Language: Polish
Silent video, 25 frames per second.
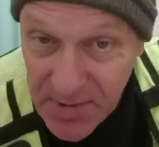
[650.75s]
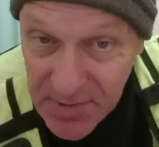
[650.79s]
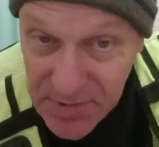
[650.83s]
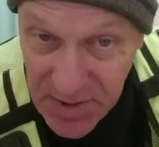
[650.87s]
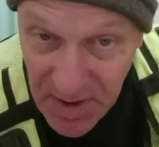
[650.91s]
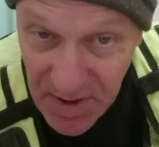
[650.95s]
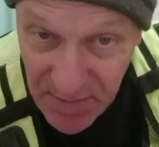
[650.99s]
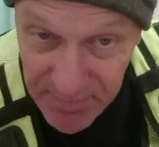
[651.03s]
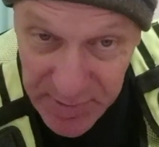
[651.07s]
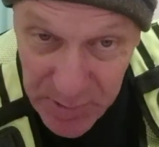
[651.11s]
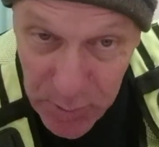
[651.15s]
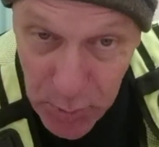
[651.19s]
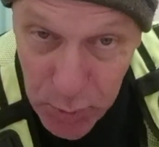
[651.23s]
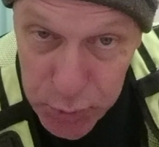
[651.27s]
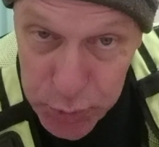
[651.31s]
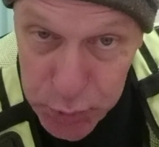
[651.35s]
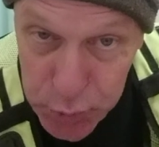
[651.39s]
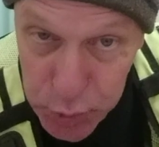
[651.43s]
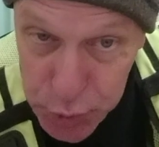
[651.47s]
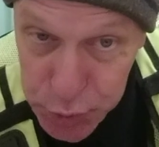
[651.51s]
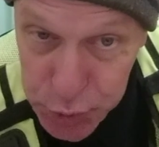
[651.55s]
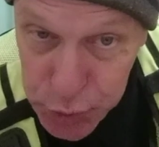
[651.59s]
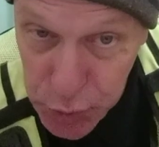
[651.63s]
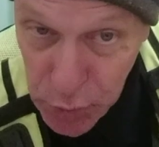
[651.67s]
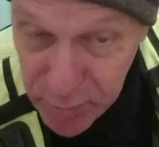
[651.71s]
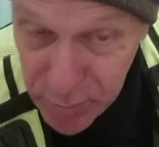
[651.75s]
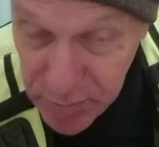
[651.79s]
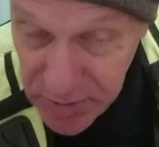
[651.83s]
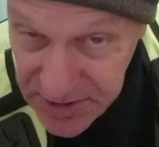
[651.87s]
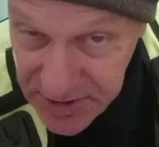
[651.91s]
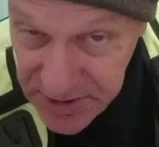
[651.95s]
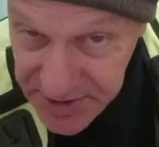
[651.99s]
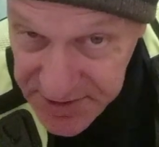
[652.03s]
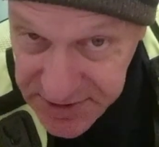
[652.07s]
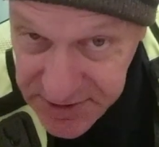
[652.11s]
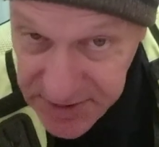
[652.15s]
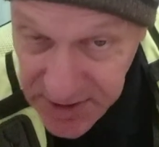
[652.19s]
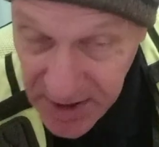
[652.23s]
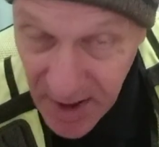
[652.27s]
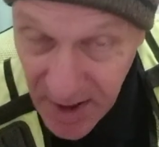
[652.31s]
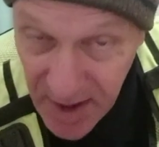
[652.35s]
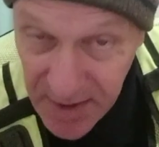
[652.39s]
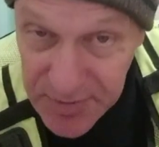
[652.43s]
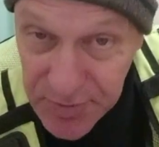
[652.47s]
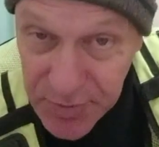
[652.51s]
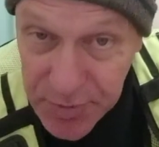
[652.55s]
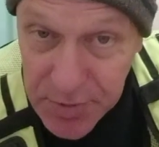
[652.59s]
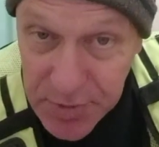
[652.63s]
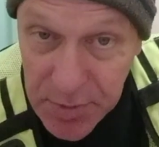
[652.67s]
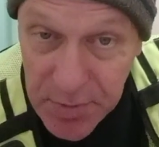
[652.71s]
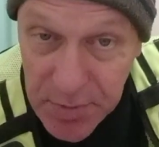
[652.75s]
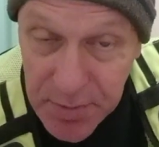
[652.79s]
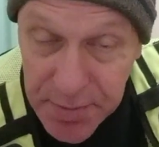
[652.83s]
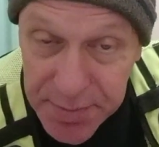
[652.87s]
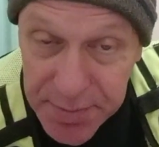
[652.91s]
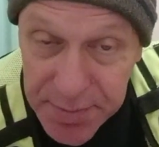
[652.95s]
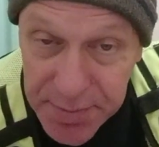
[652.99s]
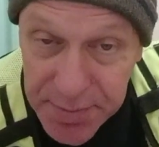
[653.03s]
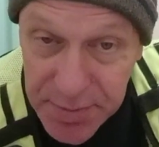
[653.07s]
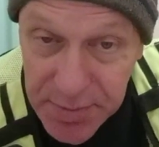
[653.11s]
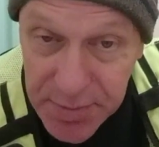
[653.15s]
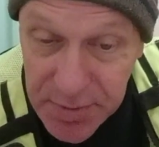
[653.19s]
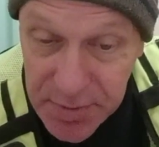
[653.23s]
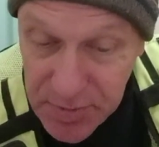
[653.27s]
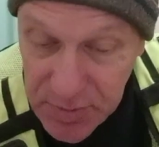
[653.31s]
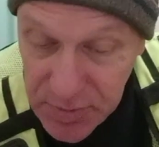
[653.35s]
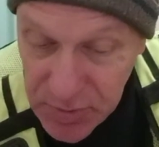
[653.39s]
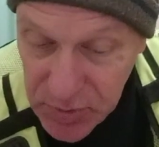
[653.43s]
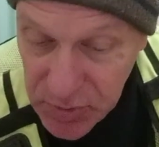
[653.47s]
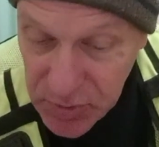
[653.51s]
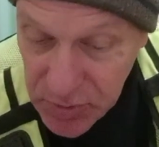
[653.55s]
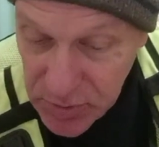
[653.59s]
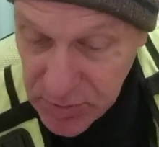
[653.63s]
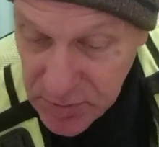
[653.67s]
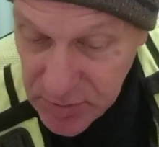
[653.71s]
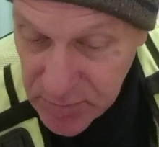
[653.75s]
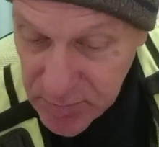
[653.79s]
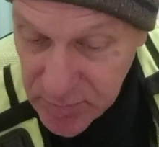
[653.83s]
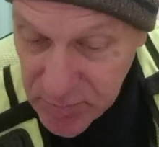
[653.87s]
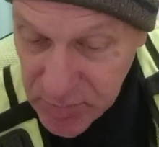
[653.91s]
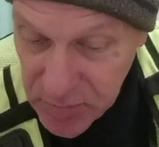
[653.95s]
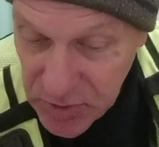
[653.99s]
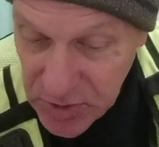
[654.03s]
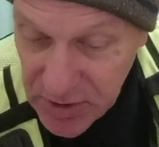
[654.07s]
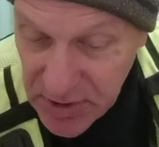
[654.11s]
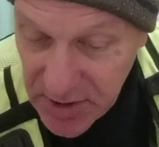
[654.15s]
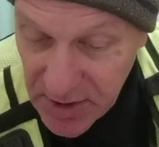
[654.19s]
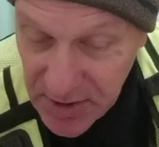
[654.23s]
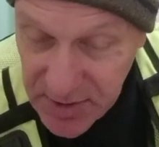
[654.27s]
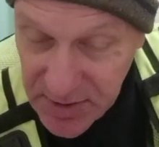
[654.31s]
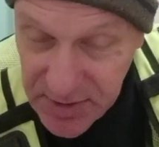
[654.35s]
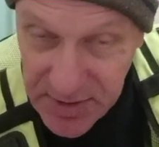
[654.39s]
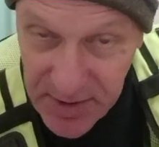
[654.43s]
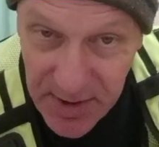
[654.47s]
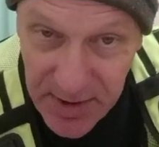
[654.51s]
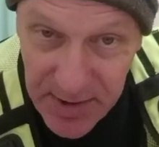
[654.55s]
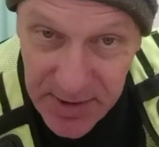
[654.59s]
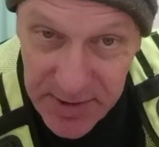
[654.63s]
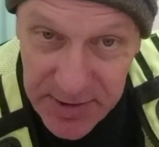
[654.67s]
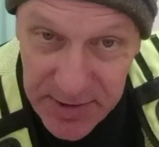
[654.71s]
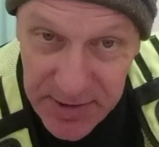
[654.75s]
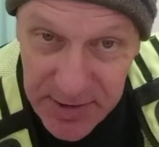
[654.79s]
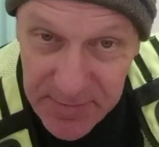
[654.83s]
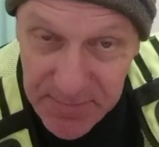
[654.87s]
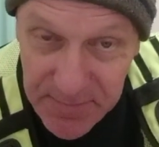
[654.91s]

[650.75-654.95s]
Tam było dużo milicjantów i tak dalej.